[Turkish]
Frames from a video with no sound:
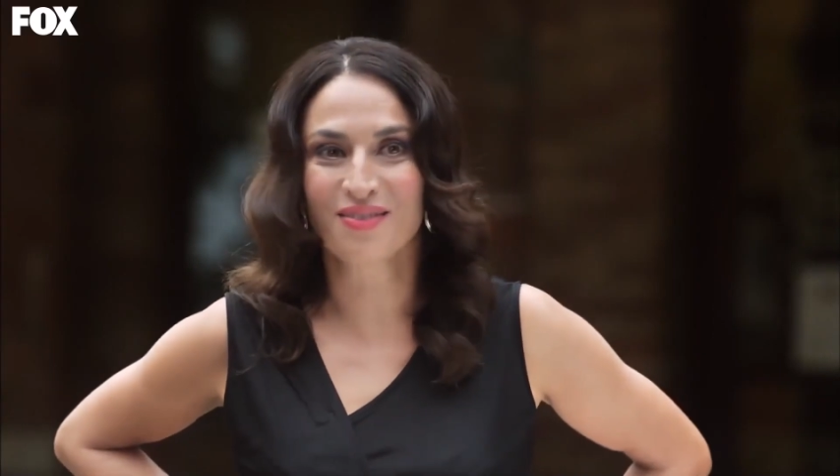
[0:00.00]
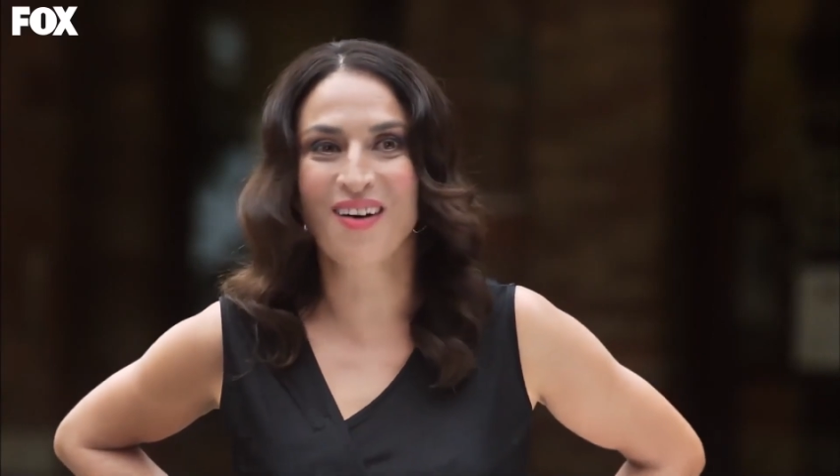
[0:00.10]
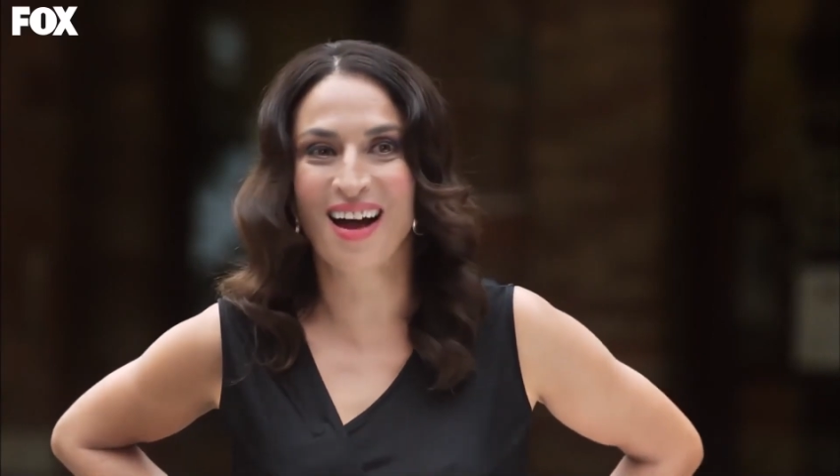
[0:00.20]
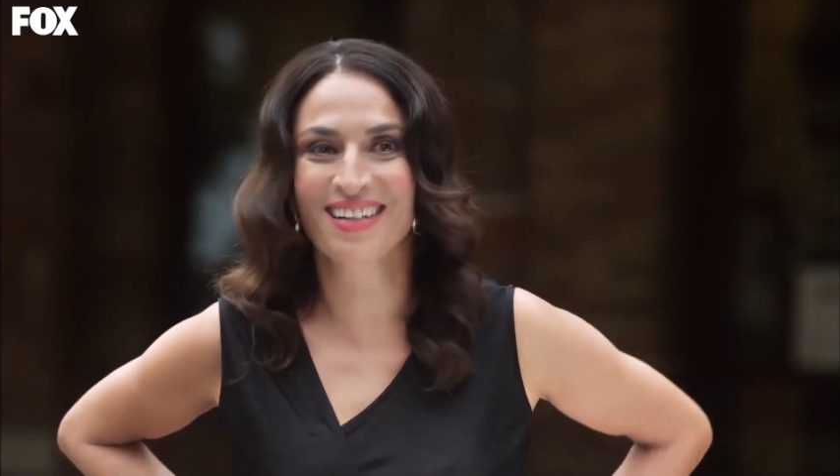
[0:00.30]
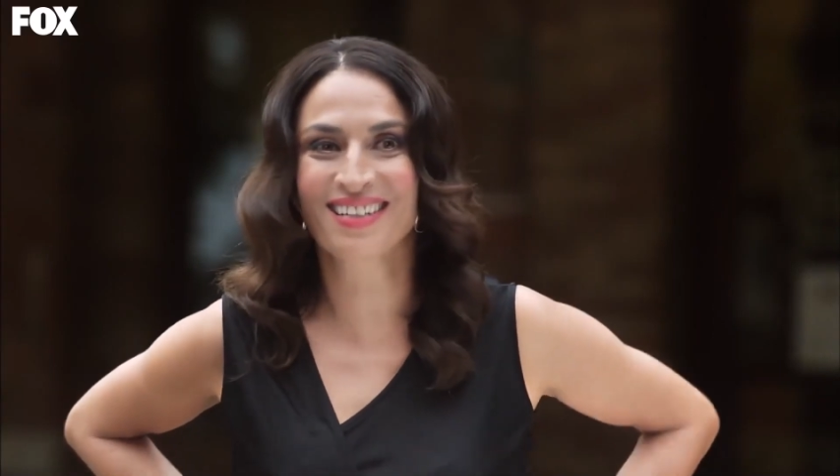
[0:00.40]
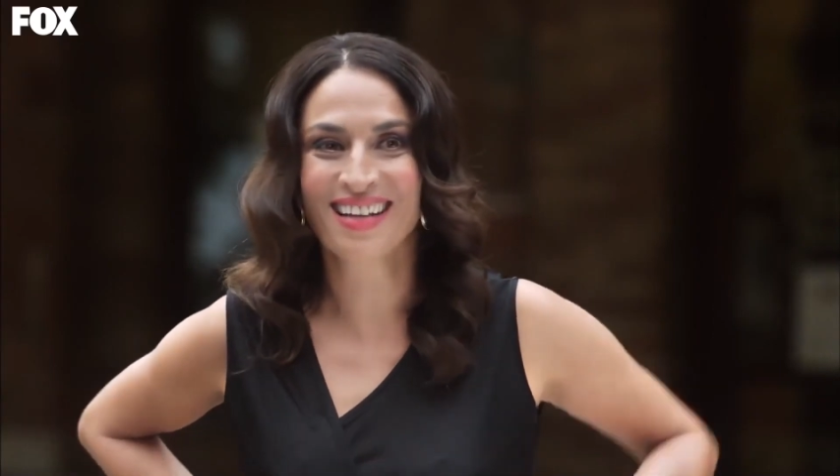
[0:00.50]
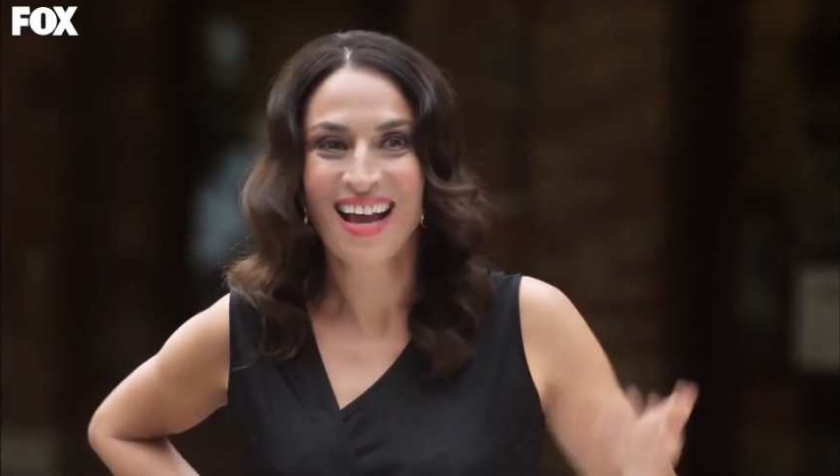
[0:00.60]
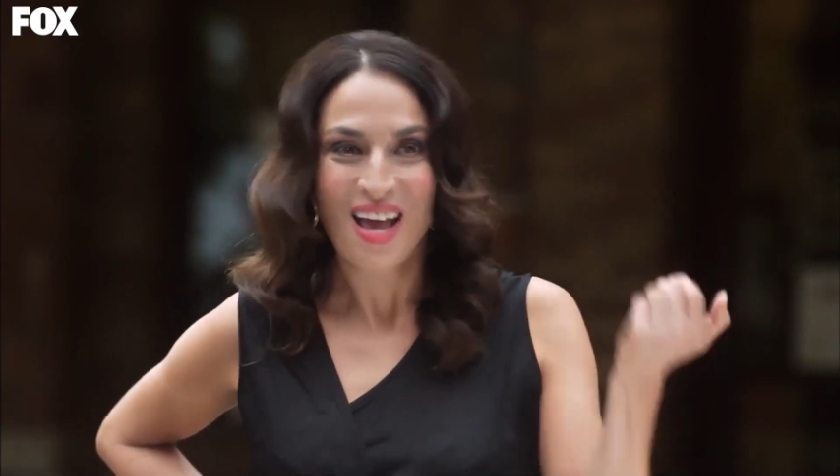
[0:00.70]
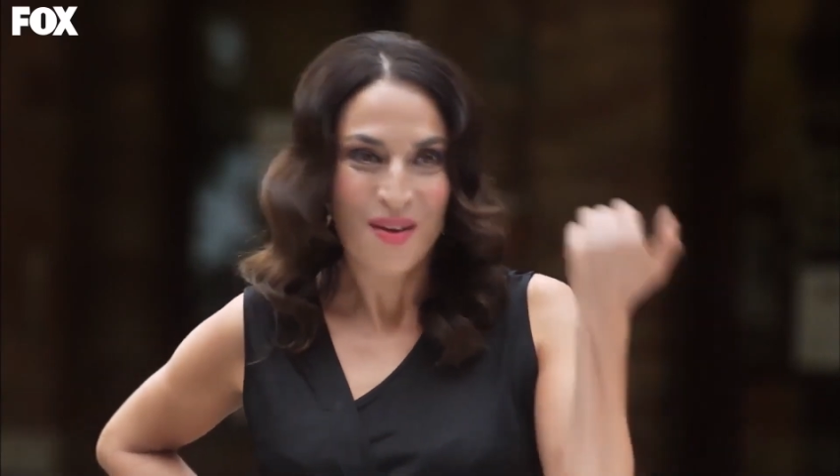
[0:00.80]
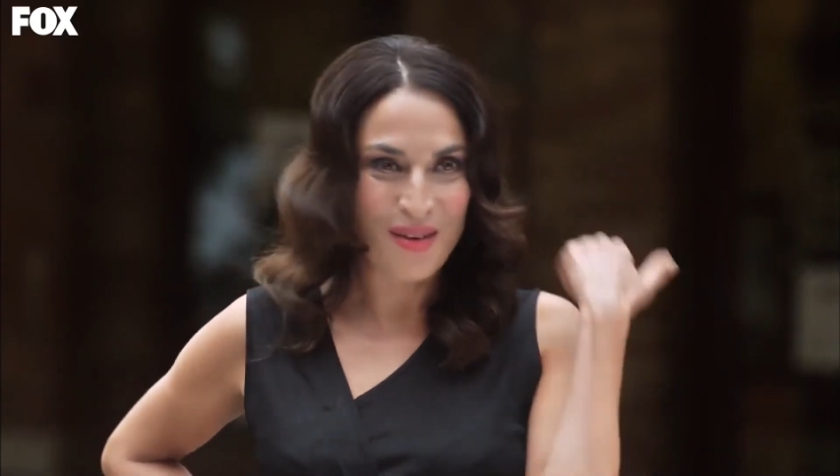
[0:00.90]
var.
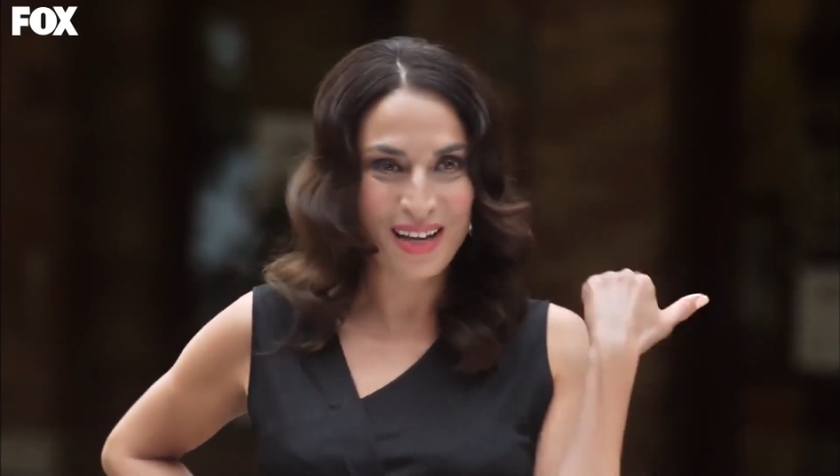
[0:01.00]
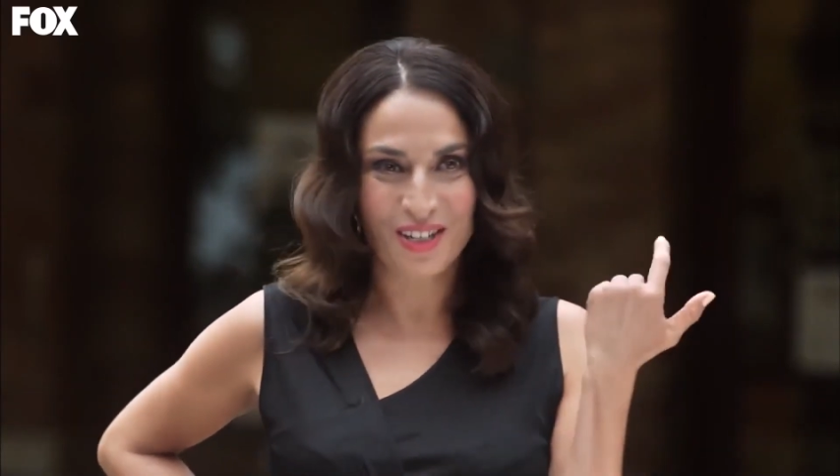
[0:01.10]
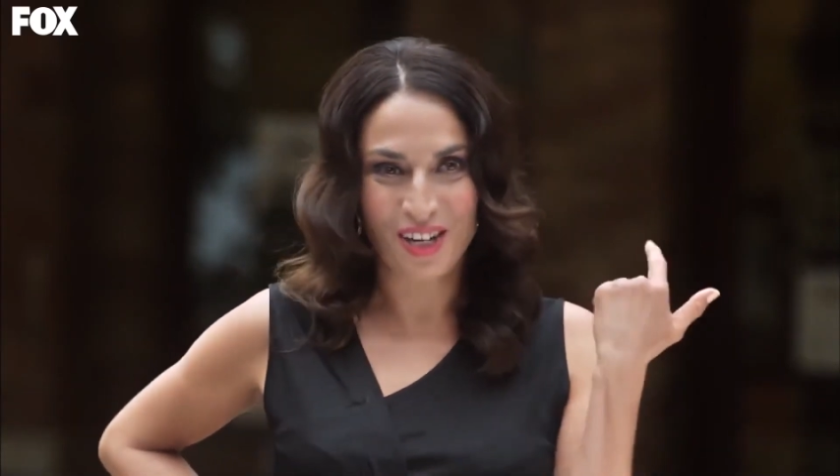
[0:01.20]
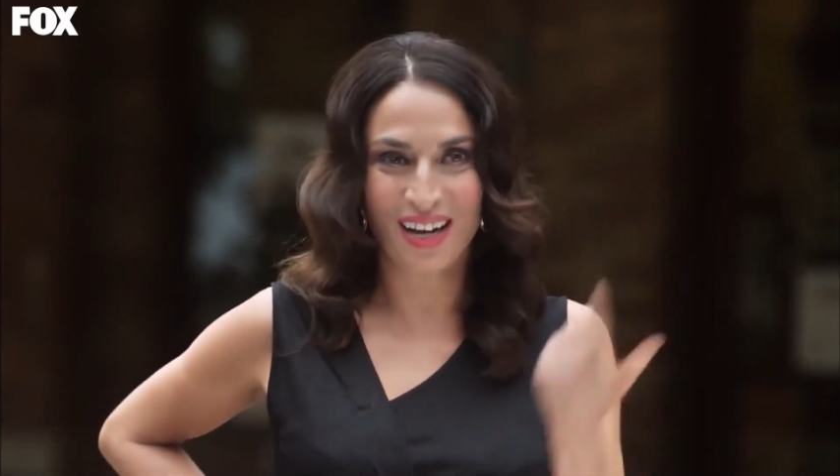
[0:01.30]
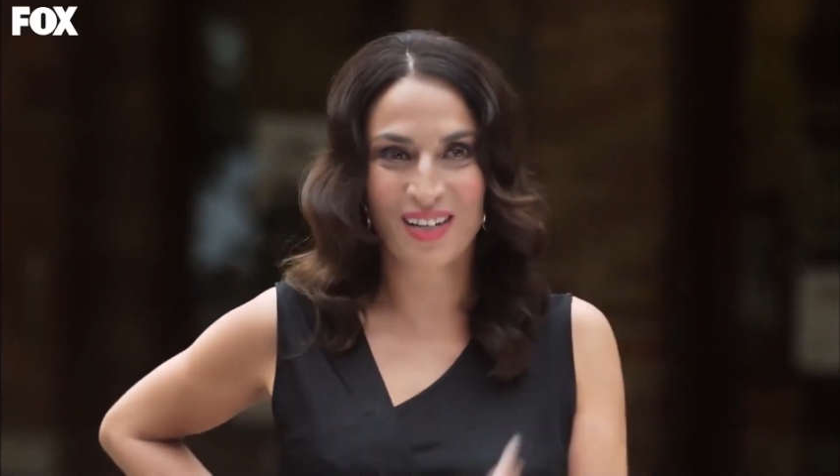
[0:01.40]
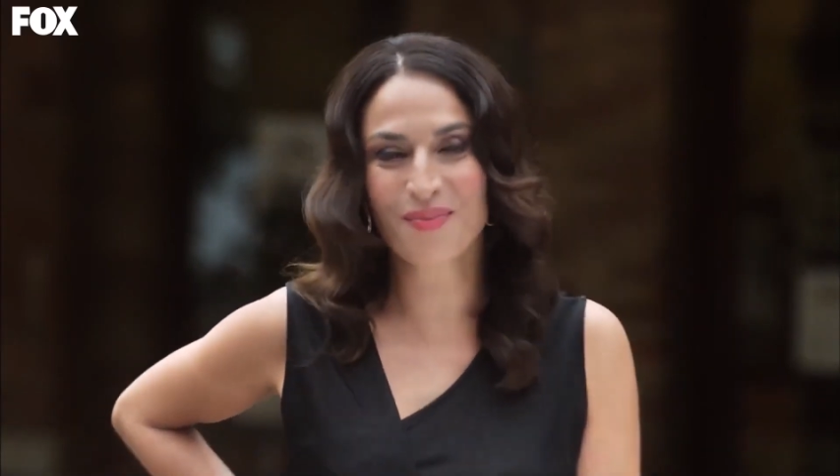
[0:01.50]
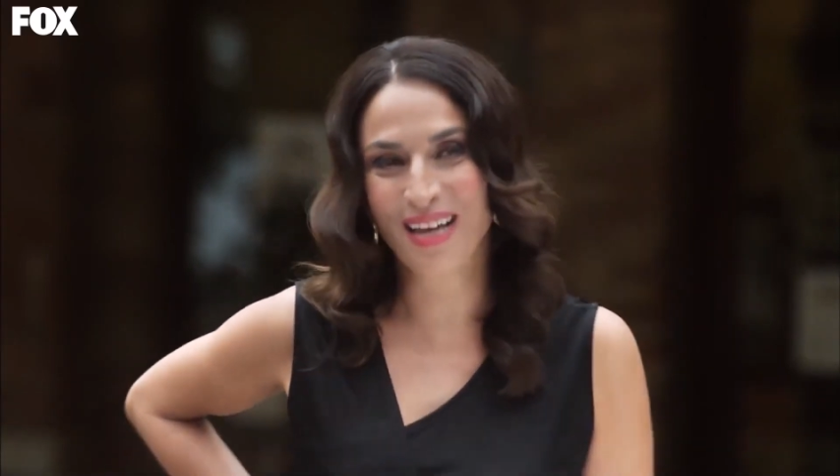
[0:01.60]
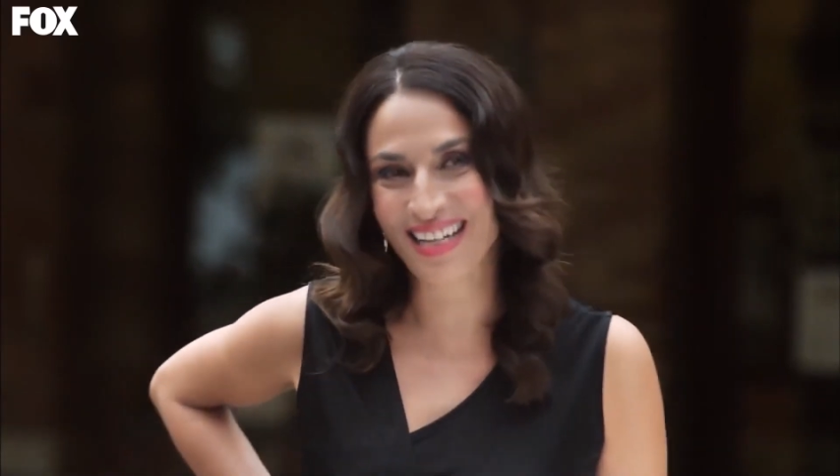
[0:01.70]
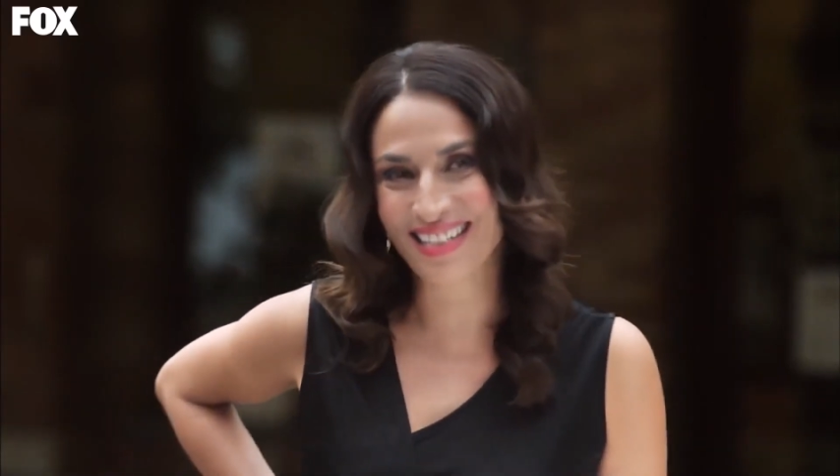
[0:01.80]
Ben çağırayım